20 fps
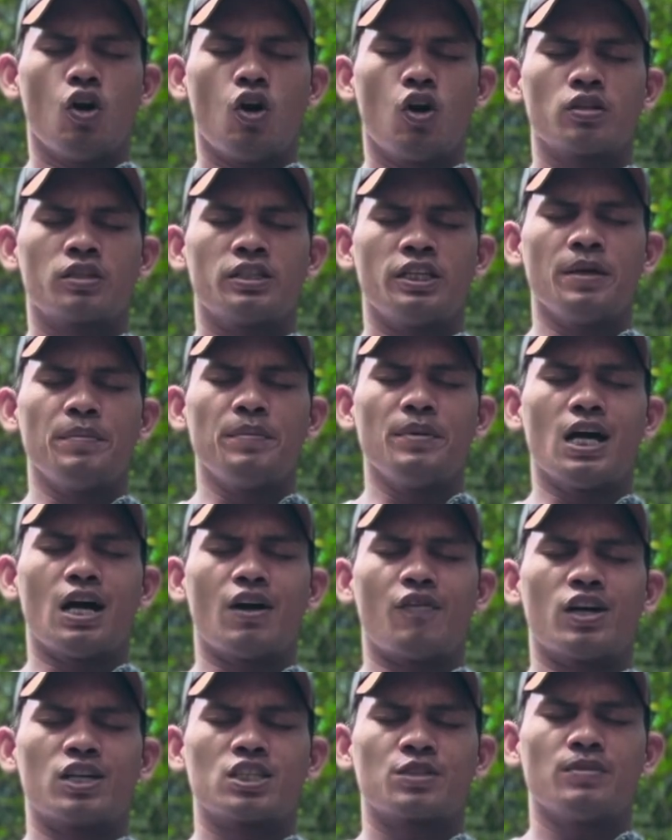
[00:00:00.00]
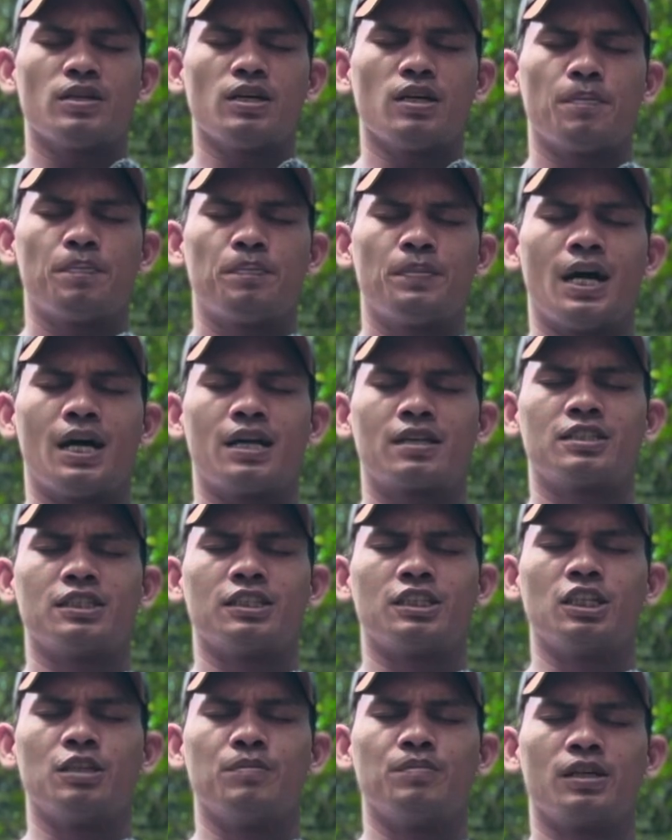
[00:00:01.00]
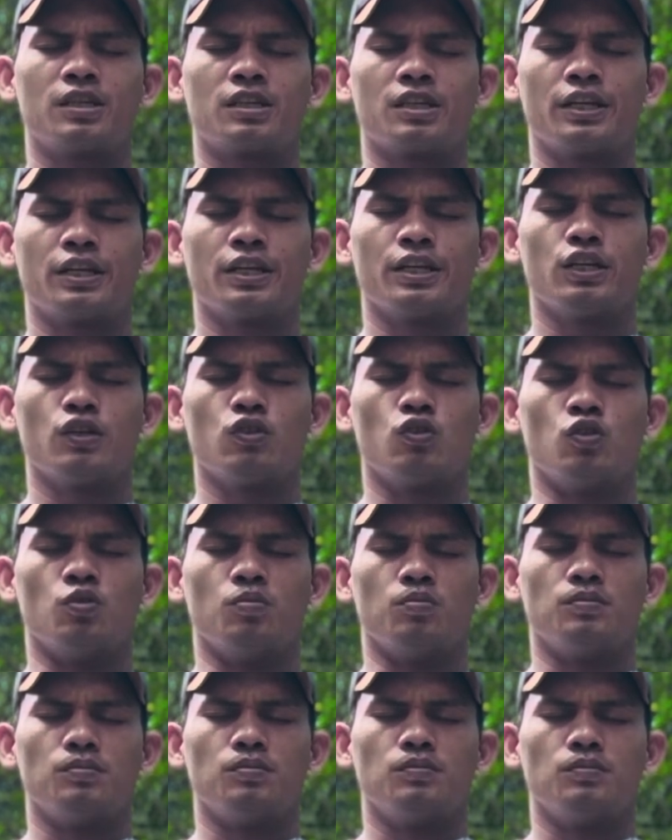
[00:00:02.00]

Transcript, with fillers: और धीमी आवाज में प्यार से तीन बार करेंगे ओम